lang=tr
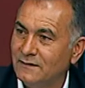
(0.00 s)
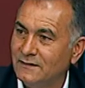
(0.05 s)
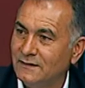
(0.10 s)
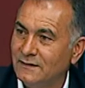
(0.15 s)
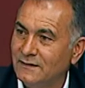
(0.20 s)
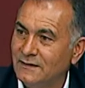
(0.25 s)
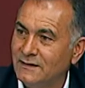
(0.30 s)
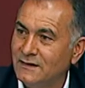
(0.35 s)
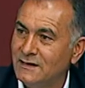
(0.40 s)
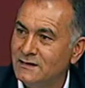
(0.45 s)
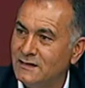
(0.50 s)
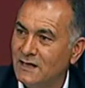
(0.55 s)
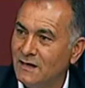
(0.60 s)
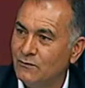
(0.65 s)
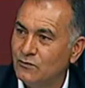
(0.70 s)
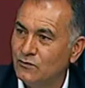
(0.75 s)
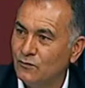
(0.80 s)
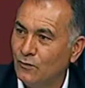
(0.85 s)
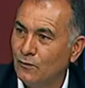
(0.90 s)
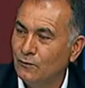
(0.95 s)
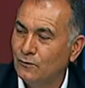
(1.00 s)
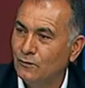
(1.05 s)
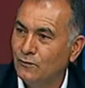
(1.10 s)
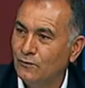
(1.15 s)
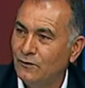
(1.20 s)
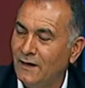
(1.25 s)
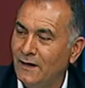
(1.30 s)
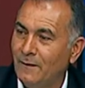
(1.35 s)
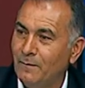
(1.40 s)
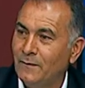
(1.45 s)
e, yiyeceğimiz
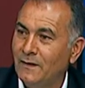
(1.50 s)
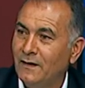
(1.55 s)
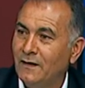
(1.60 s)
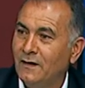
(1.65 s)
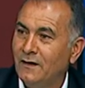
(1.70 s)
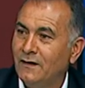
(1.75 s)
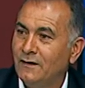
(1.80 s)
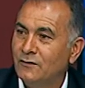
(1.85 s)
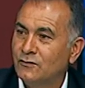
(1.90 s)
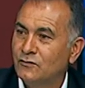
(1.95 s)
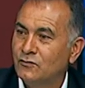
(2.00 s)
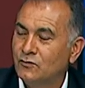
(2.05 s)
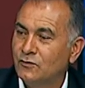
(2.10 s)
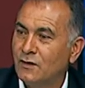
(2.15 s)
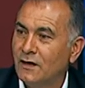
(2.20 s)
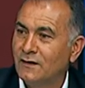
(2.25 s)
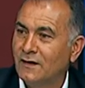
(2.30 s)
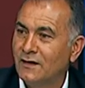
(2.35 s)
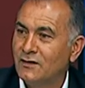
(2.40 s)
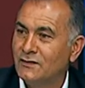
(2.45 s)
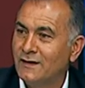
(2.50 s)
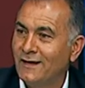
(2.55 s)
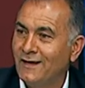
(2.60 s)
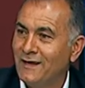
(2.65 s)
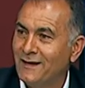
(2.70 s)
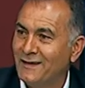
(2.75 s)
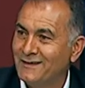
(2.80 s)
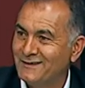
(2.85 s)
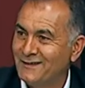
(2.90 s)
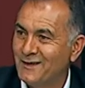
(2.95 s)
olduğunu da şu anda işte
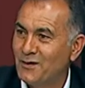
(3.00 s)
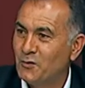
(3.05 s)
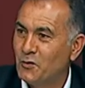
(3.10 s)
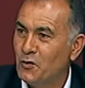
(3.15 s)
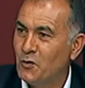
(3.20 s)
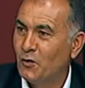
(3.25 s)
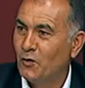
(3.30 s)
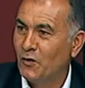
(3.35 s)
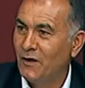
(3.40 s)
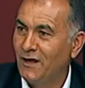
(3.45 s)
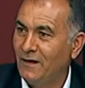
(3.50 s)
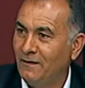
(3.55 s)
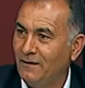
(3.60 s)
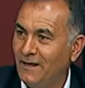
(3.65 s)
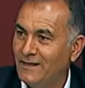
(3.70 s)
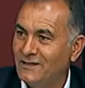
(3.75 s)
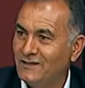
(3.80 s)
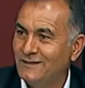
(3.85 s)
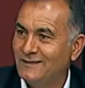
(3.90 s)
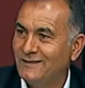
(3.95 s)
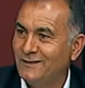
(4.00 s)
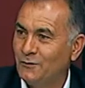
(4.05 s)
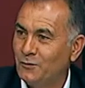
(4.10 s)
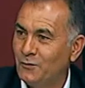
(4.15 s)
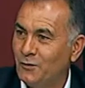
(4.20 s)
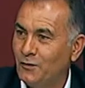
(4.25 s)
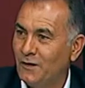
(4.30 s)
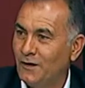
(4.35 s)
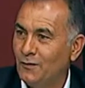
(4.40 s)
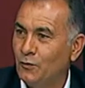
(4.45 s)
en azından Google'a geçtik.
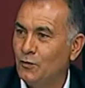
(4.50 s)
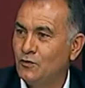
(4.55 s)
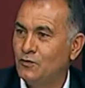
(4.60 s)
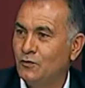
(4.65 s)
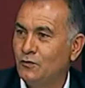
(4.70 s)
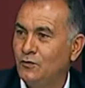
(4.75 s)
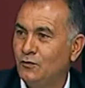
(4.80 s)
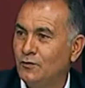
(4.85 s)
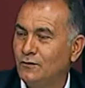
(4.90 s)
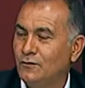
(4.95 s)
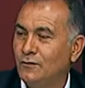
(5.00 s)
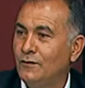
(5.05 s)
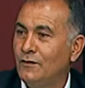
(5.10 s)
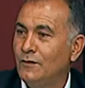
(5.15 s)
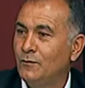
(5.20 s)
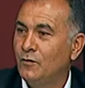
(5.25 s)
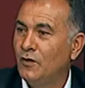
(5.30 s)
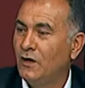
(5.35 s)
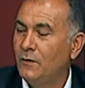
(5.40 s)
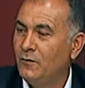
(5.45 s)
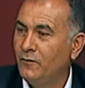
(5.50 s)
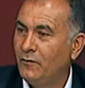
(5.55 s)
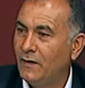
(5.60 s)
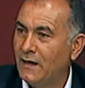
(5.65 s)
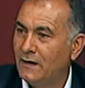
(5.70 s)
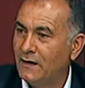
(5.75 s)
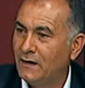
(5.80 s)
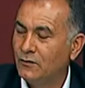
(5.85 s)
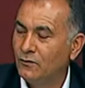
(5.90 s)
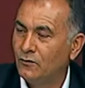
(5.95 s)
Orada gözüküyor. Böyle hmm. bir
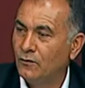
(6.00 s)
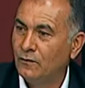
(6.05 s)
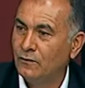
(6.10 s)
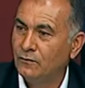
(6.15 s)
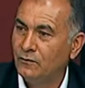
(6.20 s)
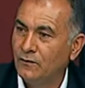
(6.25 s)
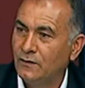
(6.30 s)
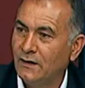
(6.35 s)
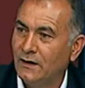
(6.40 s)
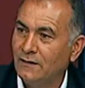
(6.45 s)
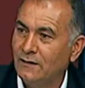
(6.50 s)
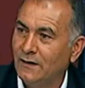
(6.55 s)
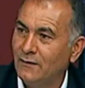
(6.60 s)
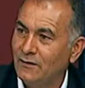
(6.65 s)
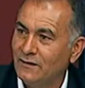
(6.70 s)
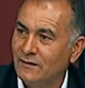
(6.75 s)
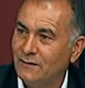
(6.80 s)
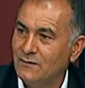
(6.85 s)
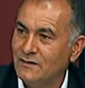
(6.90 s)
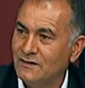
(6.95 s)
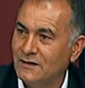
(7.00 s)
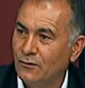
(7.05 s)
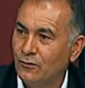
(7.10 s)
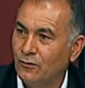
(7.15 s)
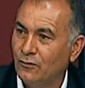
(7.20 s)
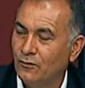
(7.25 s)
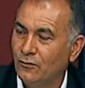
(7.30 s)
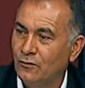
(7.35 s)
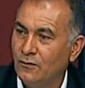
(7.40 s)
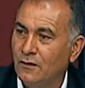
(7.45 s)
faaliyetin olduğunu da devletimiz de
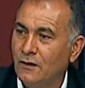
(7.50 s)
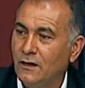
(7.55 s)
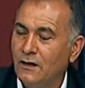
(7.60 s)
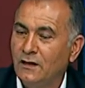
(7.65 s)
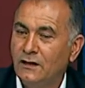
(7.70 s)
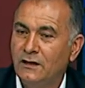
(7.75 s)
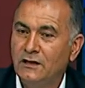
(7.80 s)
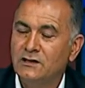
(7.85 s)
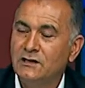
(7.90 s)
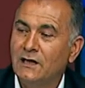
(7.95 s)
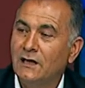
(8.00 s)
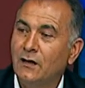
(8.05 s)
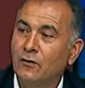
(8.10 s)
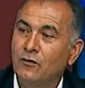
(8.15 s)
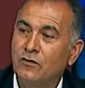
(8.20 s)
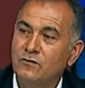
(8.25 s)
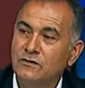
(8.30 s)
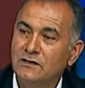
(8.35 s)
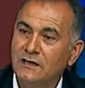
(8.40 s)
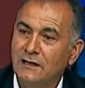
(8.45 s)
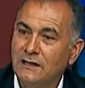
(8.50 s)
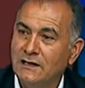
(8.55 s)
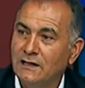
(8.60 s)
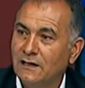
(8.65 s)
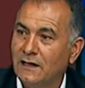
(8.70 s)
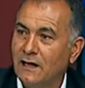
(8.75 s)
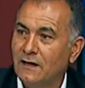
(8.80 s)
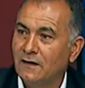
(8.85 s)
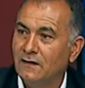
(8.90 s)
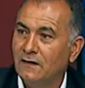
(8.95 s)
gördü. Hmm. İnşallah önümüzdeki
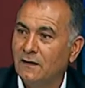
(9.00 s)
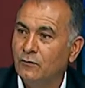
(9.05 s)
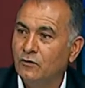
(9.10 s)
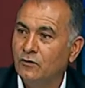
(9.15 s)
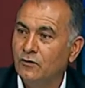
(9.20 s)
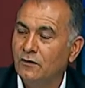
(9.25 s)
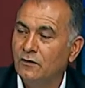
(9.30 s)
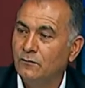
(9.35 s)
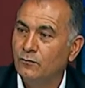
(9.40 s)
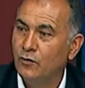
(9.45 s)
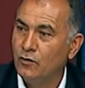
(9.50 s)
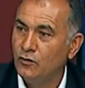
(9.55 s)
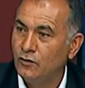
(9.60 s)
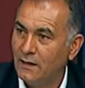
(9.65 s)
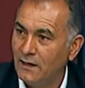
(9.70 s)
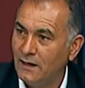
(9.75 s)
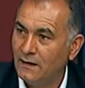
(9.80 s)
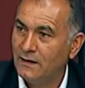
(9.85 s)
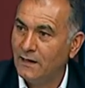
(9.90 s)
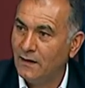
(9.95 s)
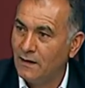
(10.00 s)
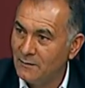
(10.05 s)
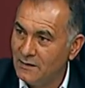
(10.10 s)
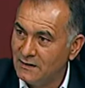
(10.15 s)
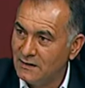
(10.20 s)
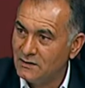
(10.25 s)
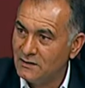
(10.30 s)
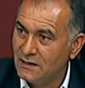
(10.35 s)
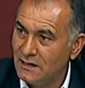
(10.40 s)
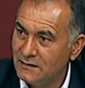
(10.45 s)
yıllarda da bunu büyüterek devam
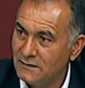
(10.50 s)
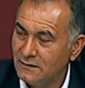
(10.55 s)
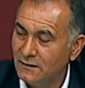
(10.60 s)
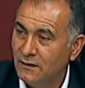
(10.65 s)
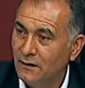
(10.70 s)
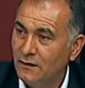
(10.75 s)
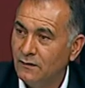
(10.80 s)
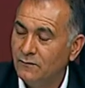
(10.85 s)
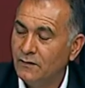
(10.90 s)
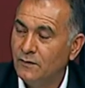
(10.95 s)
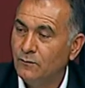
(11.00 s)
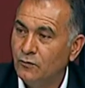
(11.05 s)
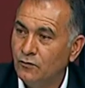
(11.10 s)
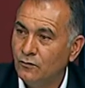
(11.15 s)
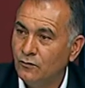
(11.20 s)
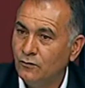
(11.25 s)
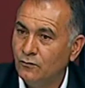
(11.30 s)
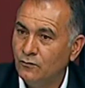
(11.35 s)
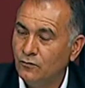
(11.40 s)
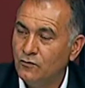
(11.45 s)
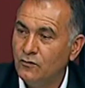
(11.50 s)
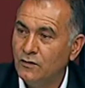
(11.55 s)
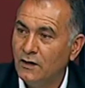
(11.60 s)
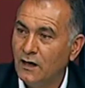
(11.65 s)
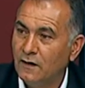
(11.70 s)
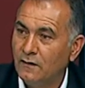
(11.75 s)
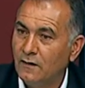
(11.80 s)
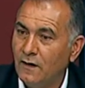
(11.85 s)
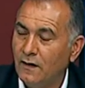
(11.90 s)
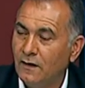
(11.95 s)
edeceğiz. Hmm. Ve bunu
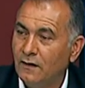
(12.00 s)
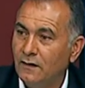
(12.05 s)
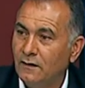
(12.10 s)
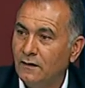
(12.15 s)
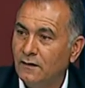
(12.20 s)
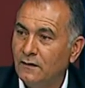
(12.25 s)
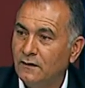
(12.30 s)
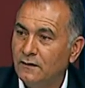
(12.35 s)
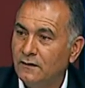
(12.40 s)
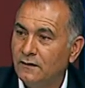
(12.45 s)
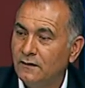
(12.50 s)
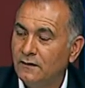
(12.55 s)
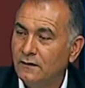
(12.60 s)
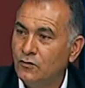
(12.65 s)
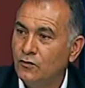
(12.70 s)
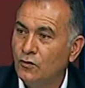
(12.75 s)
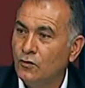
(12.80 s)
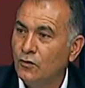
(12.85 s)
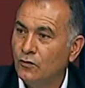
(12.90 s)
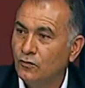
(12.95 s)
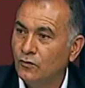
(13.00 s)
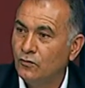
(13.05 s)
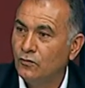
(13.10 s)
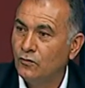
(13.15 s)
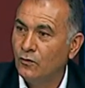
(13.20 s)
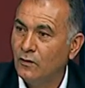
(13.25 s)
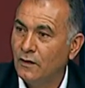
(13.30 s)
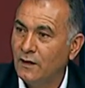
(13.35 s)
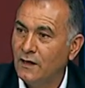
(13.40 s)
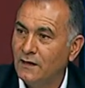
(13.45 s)
dünyada e, yoğurt
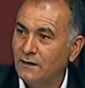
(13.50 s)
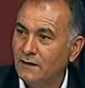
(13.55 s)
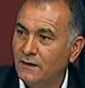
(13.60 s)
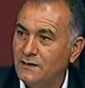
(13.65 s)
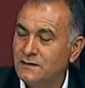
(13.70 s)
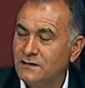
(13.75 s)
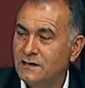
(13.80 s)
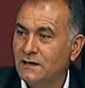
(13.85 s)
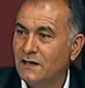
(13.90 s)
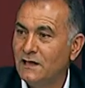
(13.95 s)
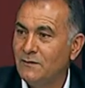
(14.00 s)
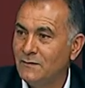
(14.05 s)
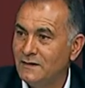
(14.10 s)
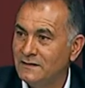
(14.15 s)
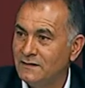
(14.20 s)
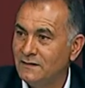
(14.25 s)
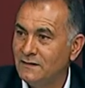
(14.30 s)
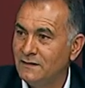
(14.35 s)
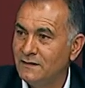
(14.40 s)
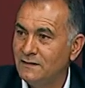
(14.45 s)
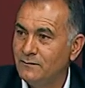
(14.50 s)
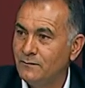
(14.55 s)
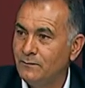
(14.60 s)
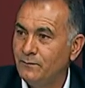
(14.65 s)
günü olarak tescillenmesini